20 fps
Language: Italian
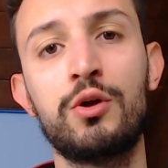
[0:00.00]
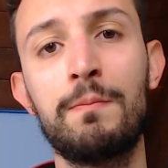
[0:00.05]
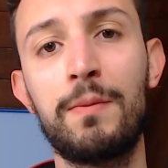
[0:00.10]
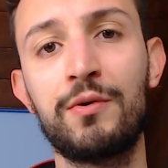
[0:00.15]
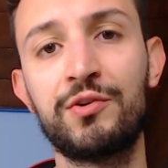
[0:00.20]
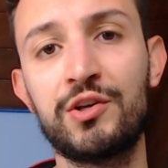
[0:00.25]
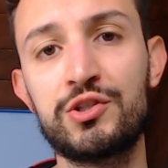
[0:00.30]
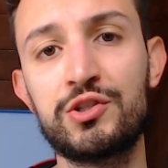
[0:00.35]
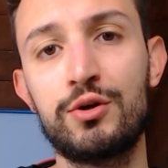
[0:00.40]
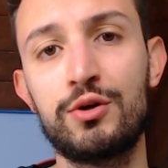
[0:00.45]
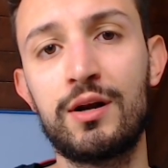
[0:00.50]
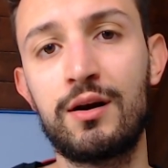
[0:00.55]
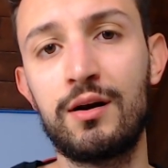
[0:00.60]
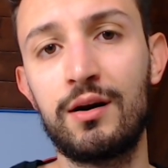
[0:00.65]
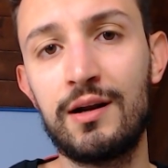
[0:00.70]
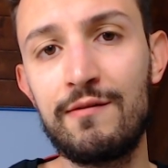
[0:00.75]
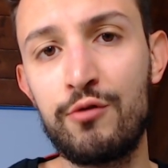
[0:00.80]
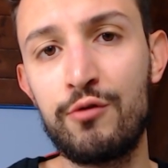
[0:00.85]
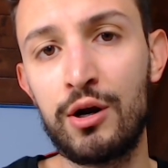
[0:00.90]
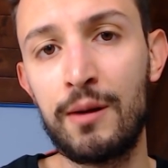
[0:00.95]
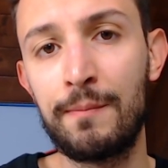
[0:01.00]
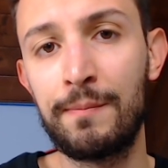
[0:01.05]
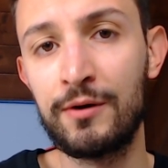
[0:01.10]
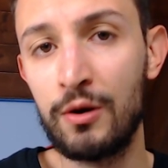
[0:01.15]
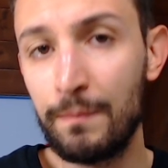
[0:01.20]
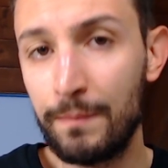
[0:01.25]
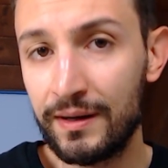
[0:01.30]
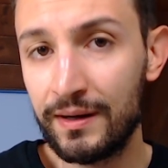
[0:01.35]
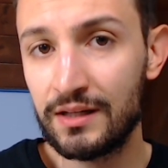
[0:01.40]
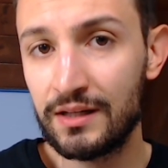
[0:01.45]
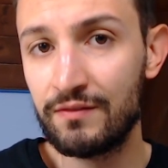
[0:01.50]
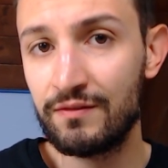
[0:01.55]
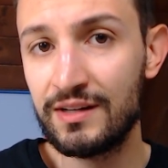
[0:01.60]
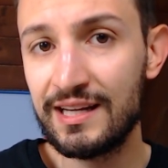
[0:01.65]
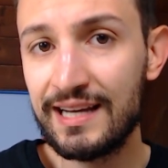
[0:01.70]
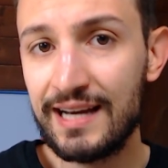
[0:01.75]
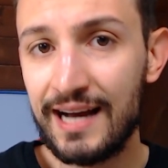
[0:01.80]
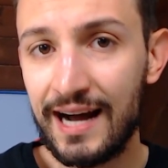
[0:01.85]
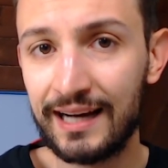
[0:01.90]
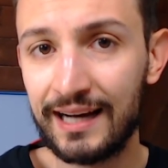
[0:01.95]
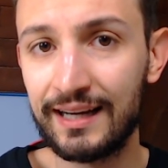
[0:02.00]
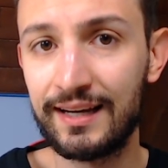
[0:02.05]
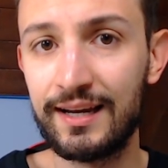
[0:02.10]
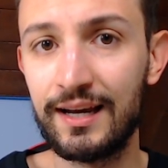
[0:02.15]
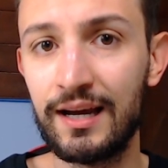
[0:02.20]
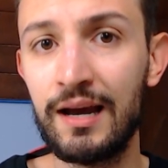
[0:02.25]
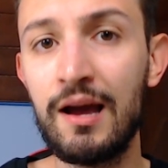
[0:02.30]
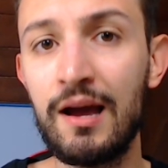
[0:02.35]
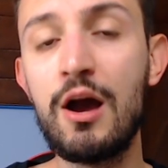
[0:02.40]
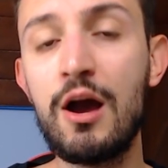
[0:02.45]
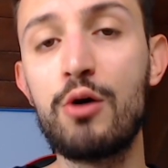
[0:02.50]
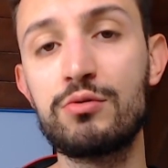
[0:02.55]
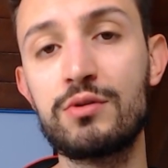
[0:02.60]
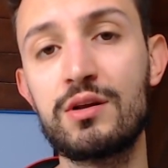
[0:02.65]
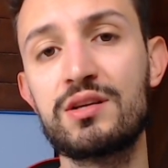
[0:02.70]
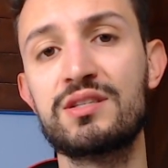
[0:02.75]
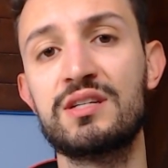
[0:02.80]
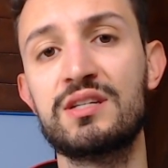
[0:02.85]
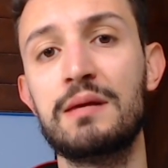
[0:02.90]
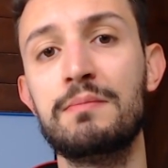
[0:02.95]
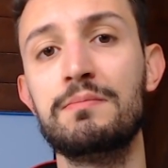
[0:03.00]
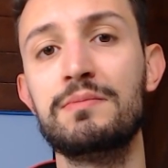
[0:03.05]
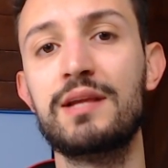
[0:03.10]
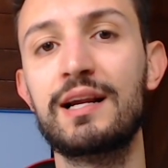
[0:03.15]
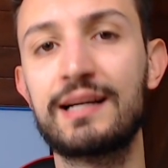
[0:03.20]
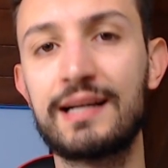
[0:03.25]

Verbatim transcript: e un passaggio al canale Viola per non perdermi neanche una stream del